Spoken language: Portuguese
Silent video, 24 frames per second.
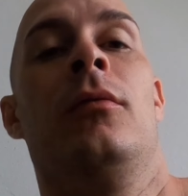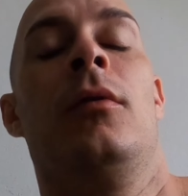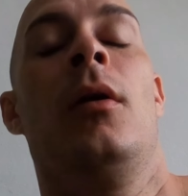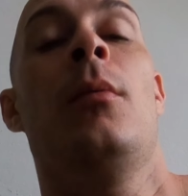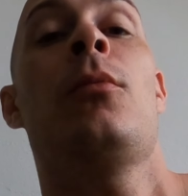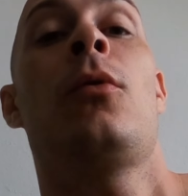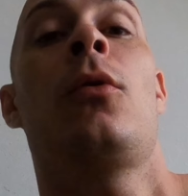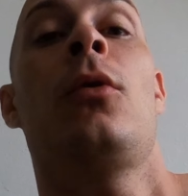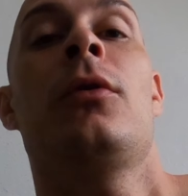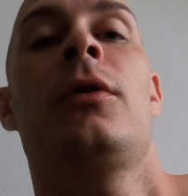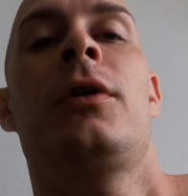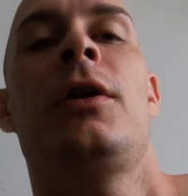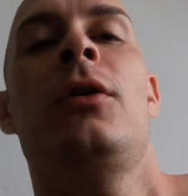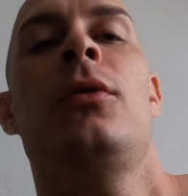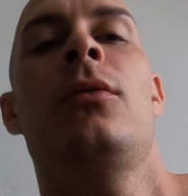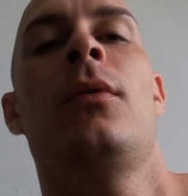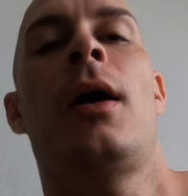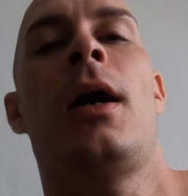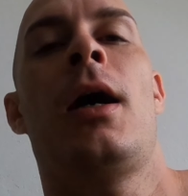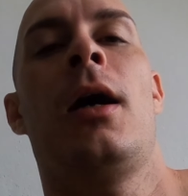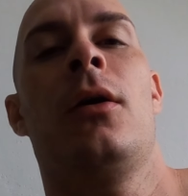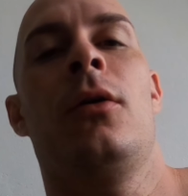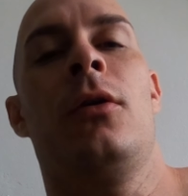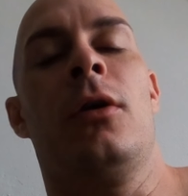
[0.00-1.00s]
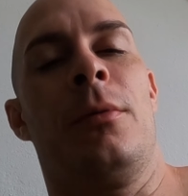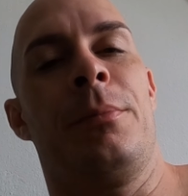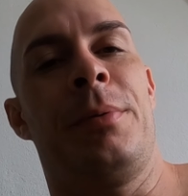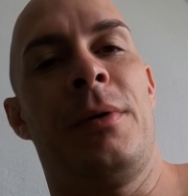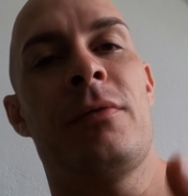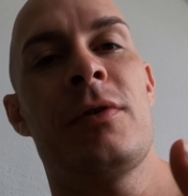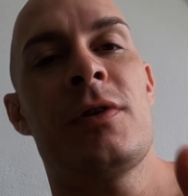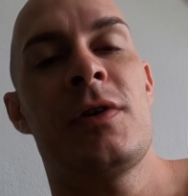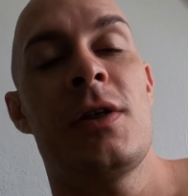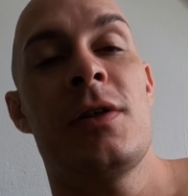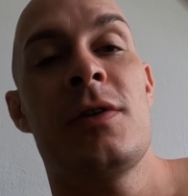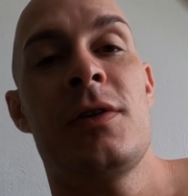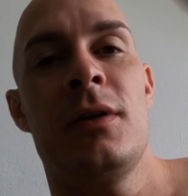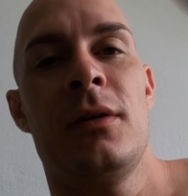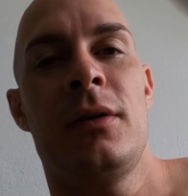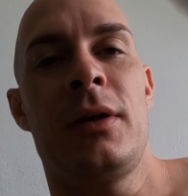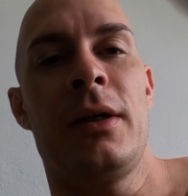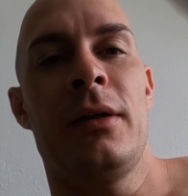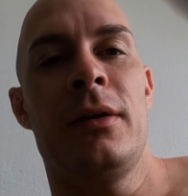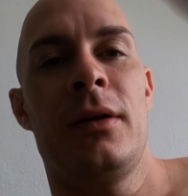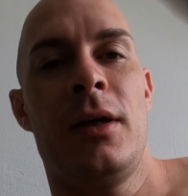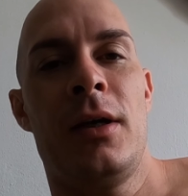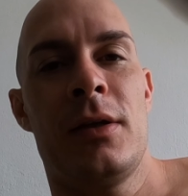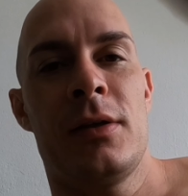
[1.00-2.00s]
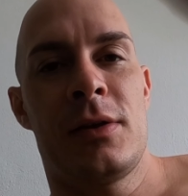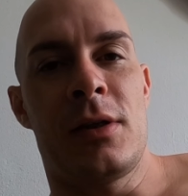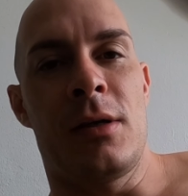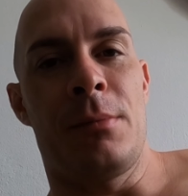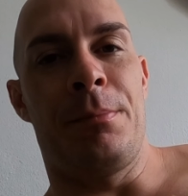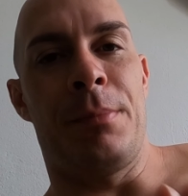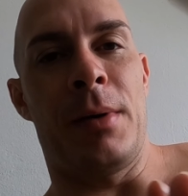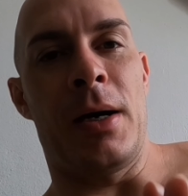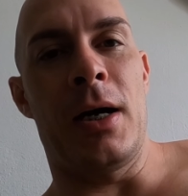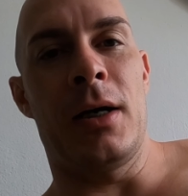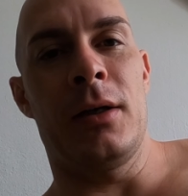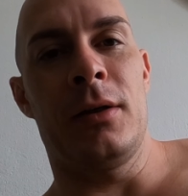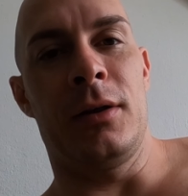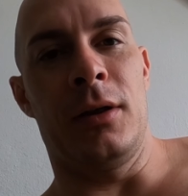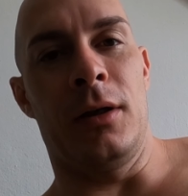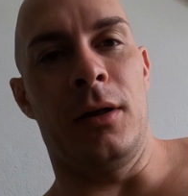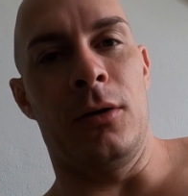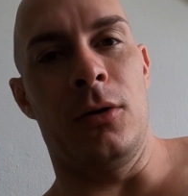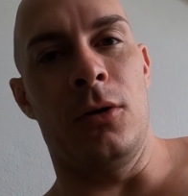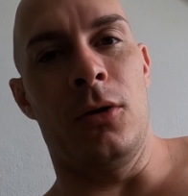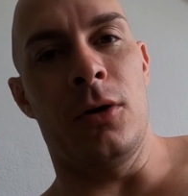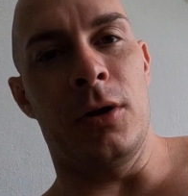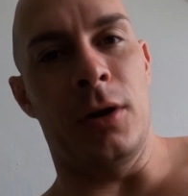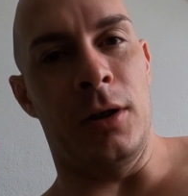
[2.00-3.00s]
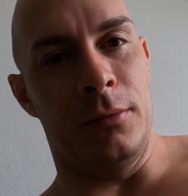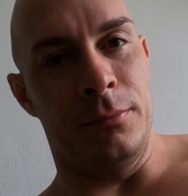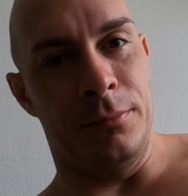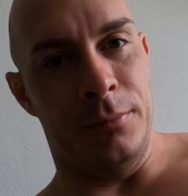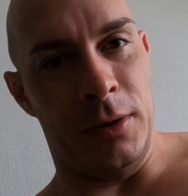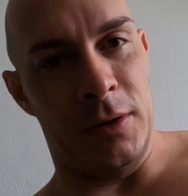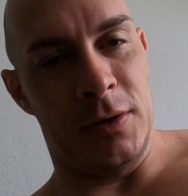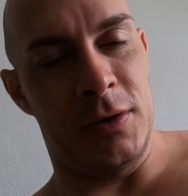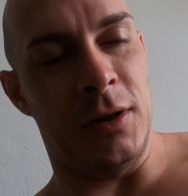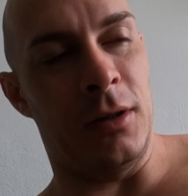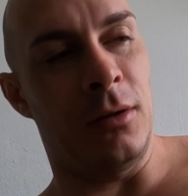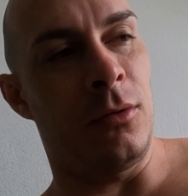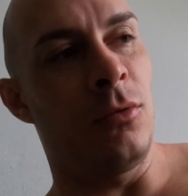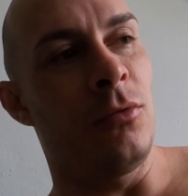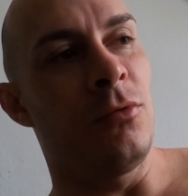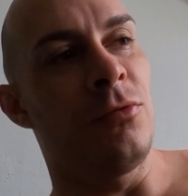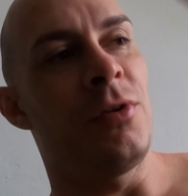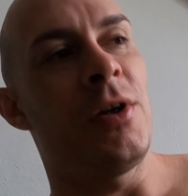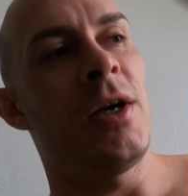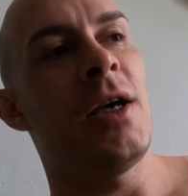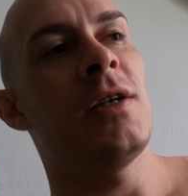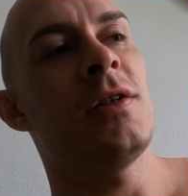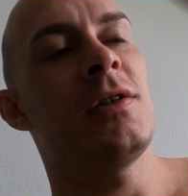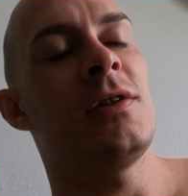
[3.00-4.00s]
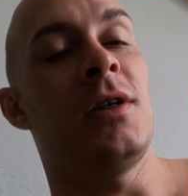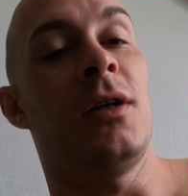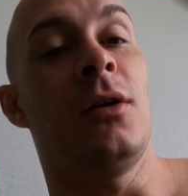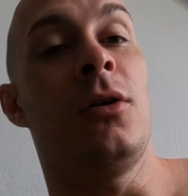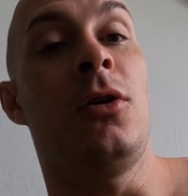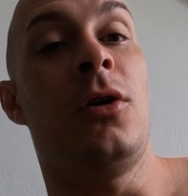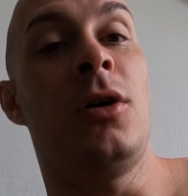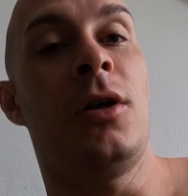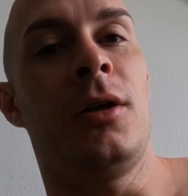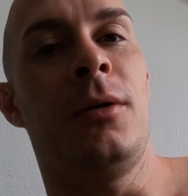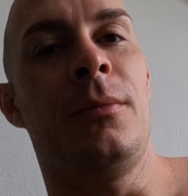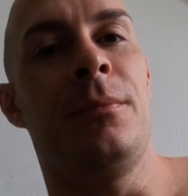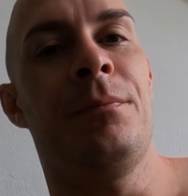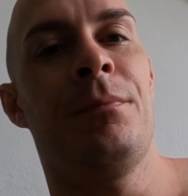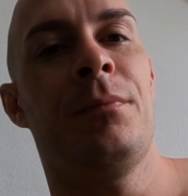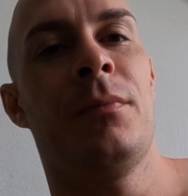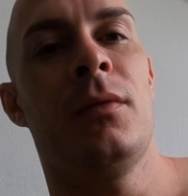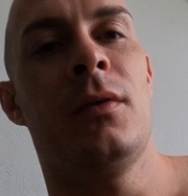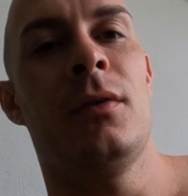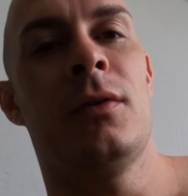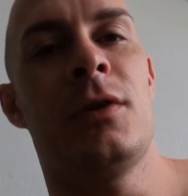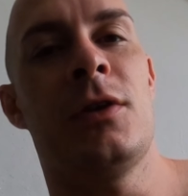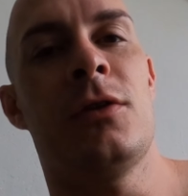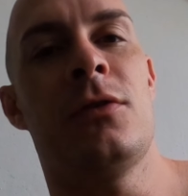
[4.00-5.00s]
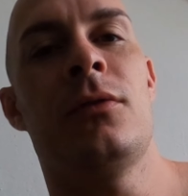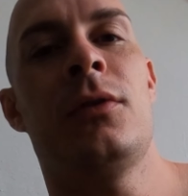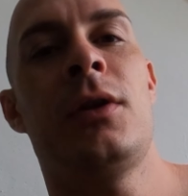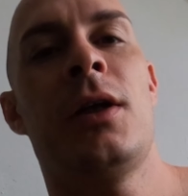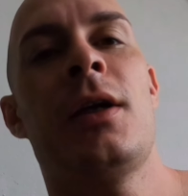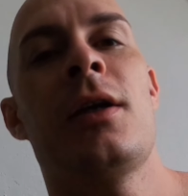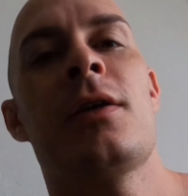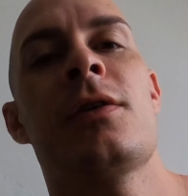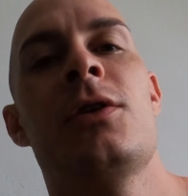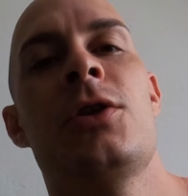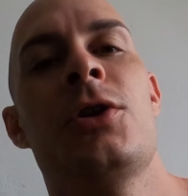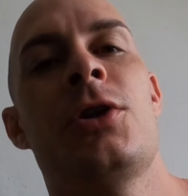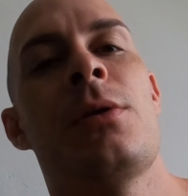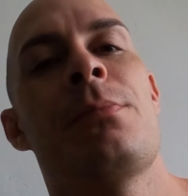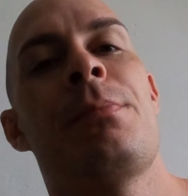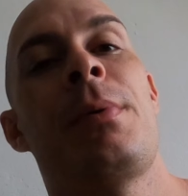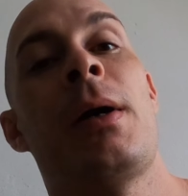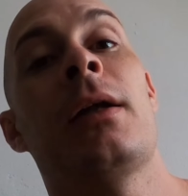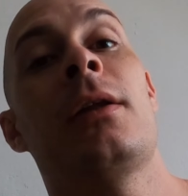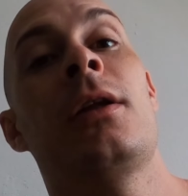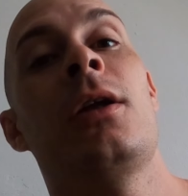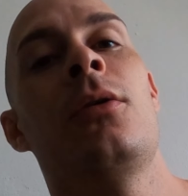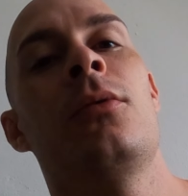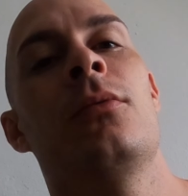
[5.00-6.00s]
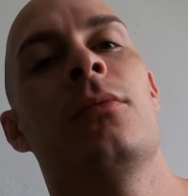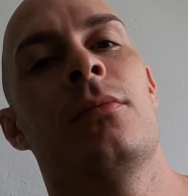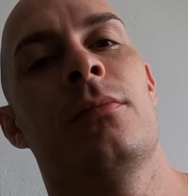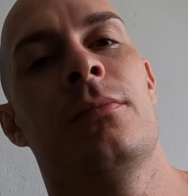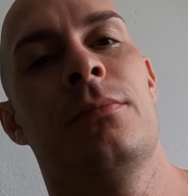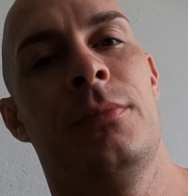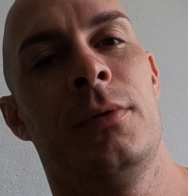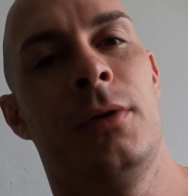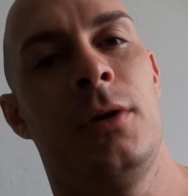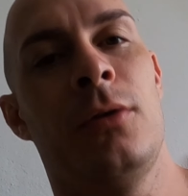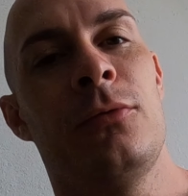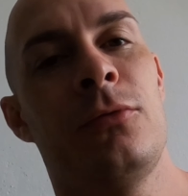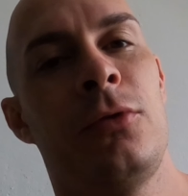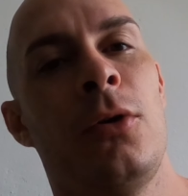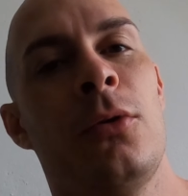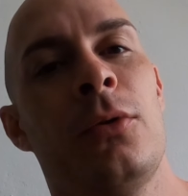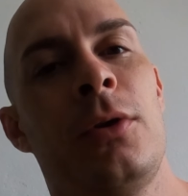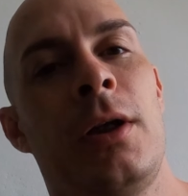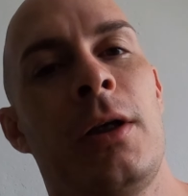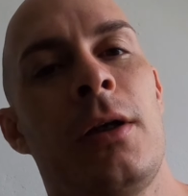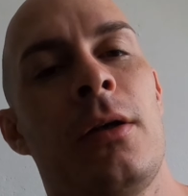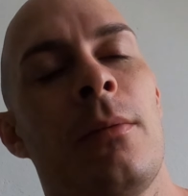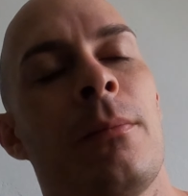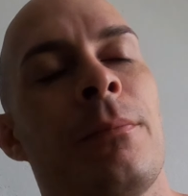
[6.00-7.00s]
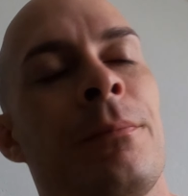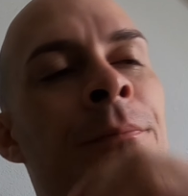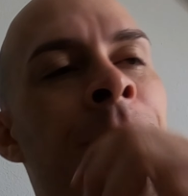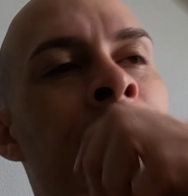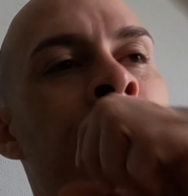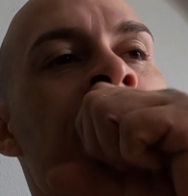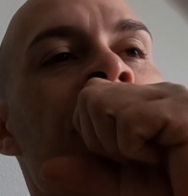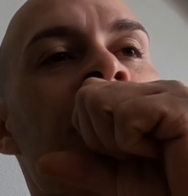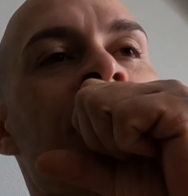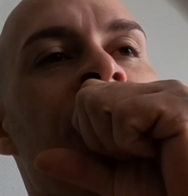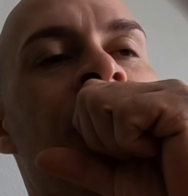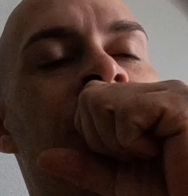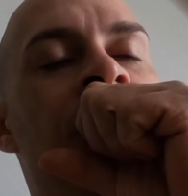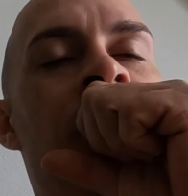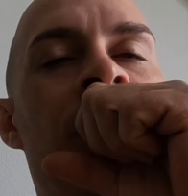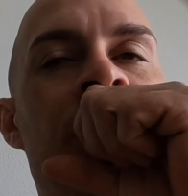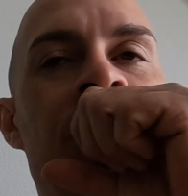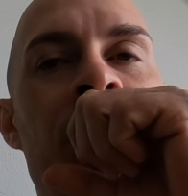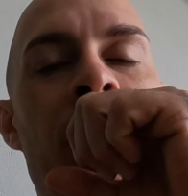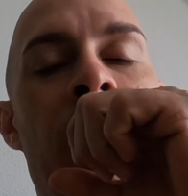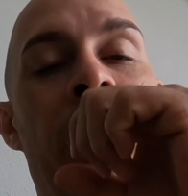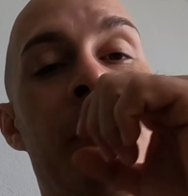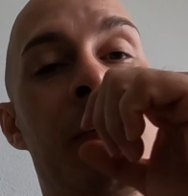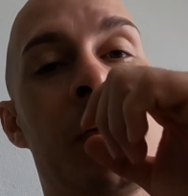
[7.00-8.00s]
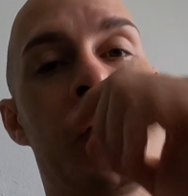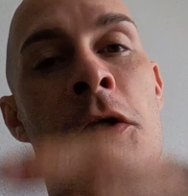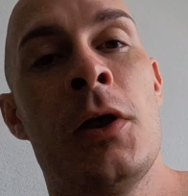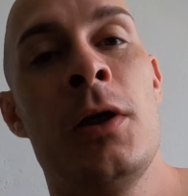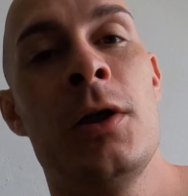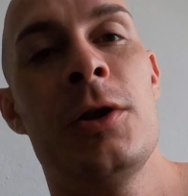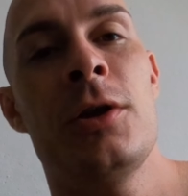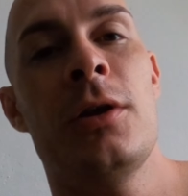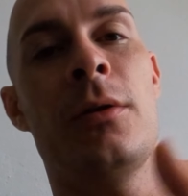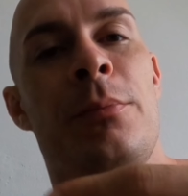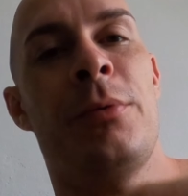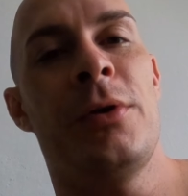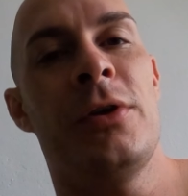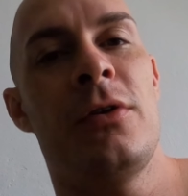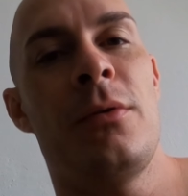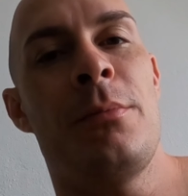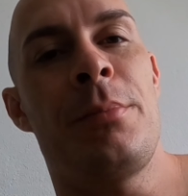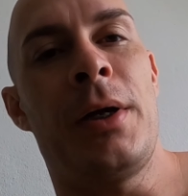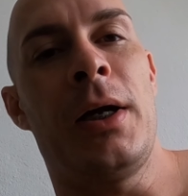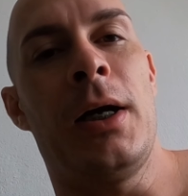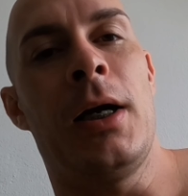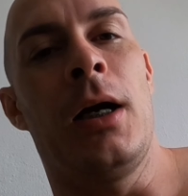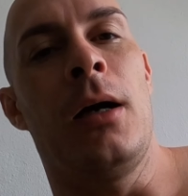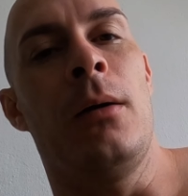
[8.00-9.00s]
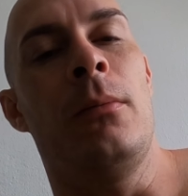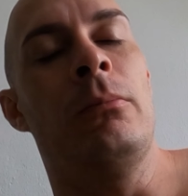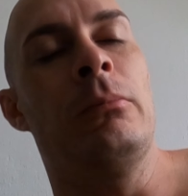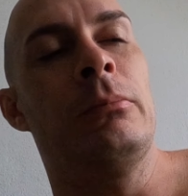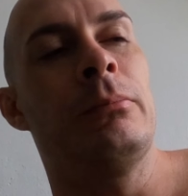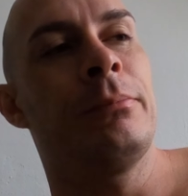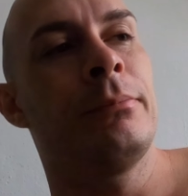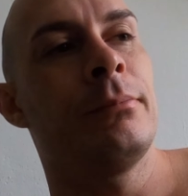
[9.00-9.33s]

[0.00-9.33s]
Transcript: Vamos continuar agora. Para vocês entenderem essa parte agora, essa conversa agora, vocês vão ter que assistir a parte 1. Então volta aí. Assiste e depois vem para cá.